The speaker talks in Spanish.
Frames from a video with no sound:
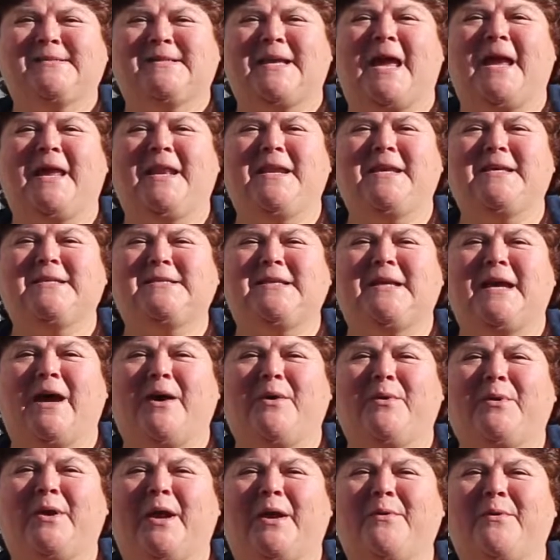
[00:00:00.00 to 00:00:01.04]
Se
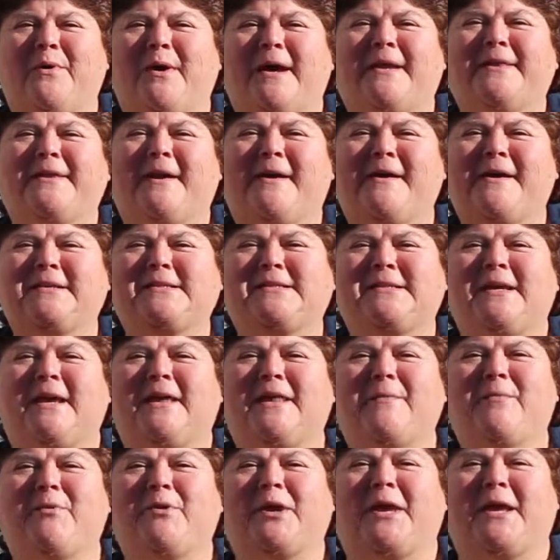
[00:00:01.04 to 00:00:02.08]
inicia una nueva
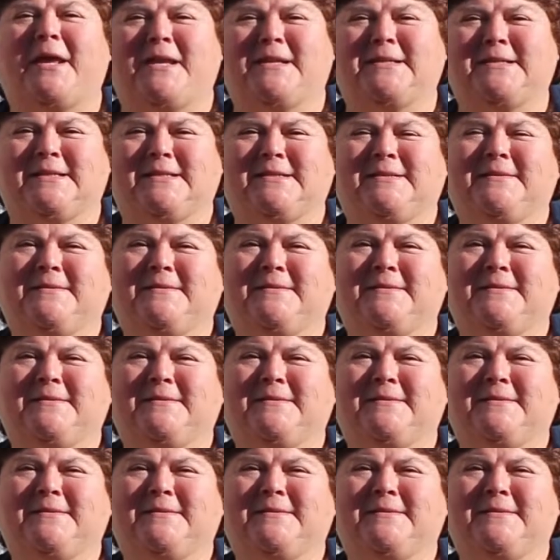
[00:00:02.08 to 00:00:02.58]
travesía de mujeres.